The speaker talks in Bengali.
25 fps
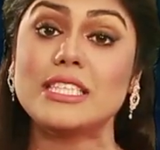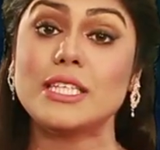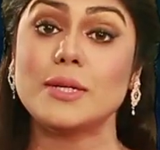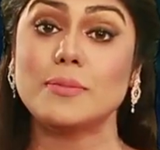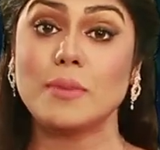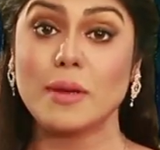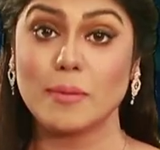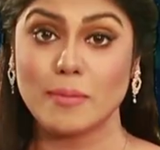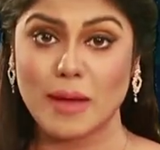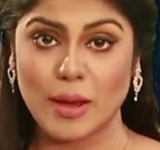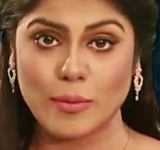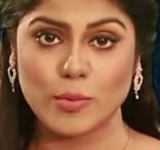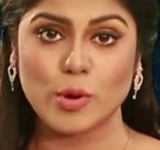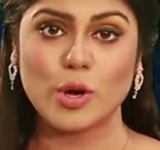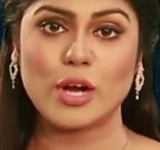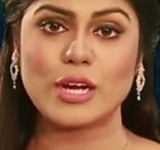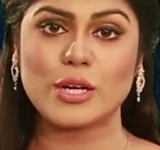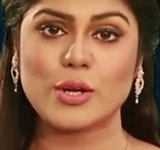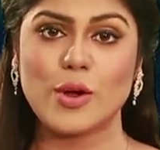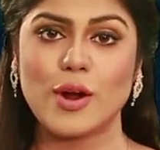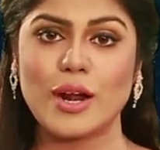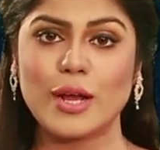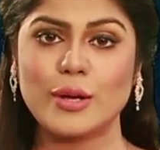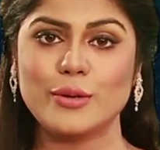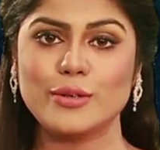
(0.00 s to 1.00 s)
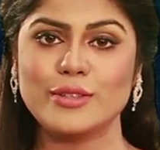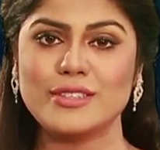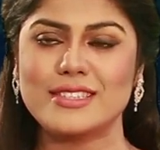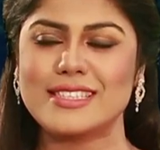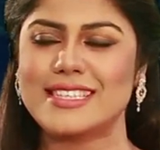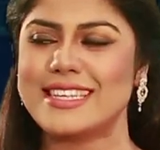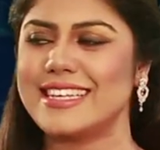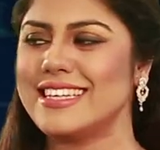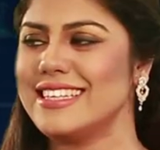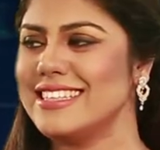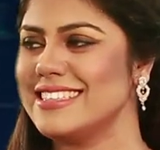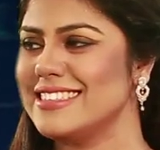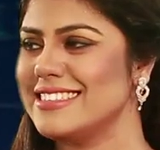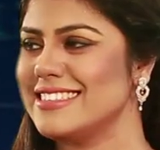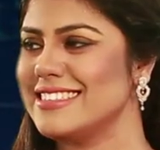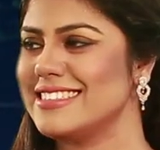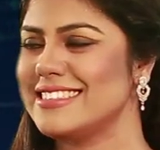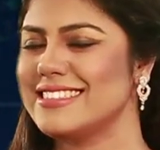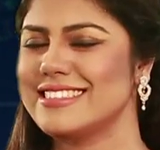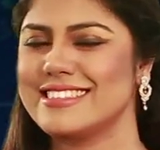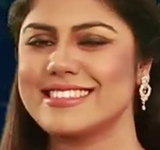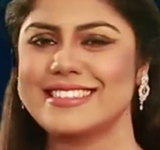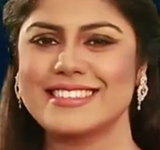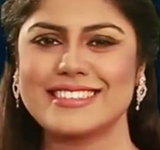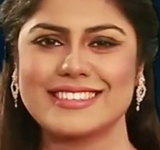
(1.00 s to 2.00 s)
হিসেবে ব্যবহার করা হচ্ছে
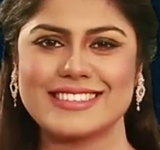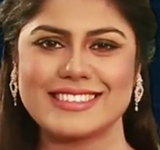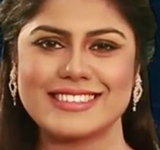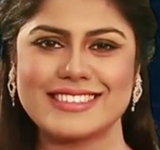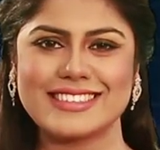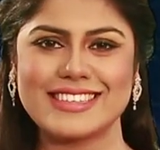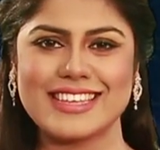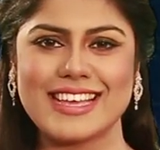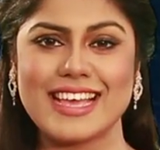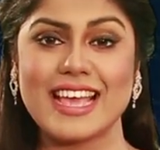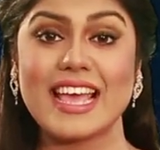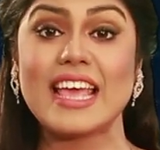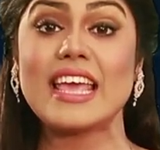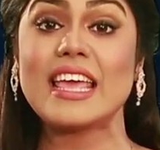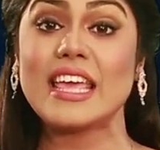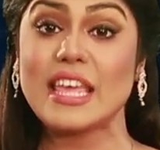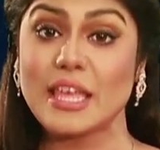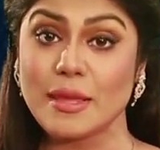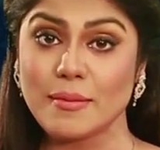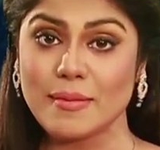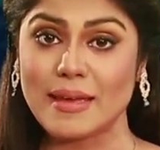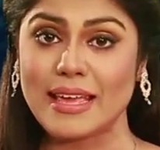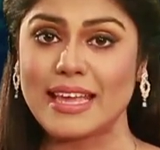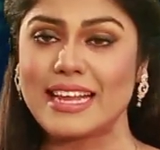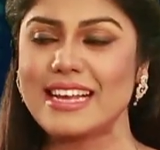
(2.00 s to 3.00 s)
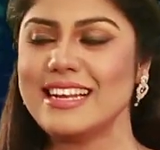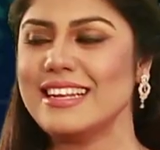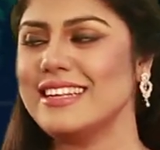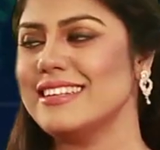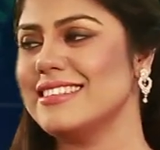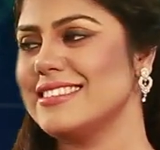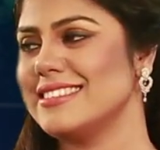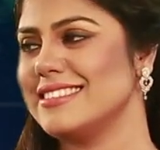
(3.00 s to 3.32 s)
ইমেইল